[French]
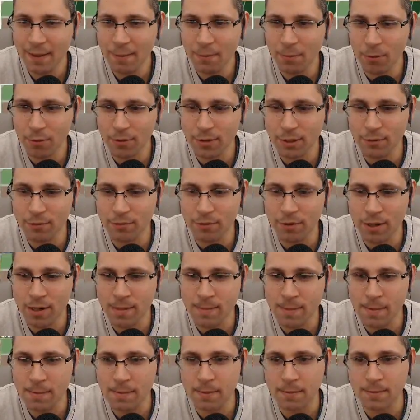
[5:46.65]
Bon, découvrir découvre la
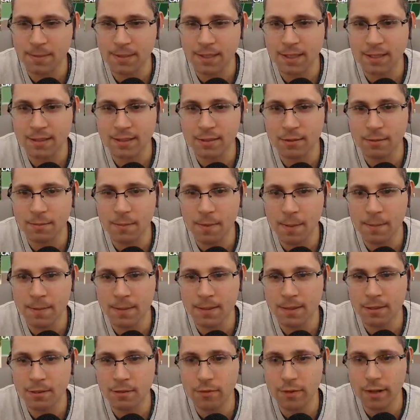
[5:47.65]
map comme ça. Hein. Ça vous permet de
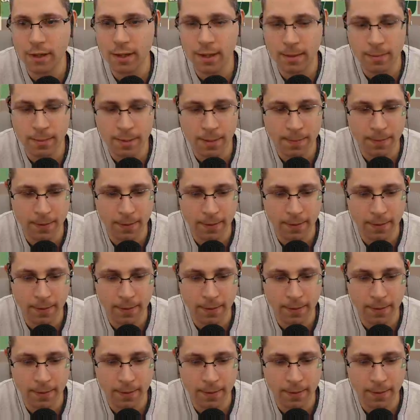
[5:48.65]
découvrir la map.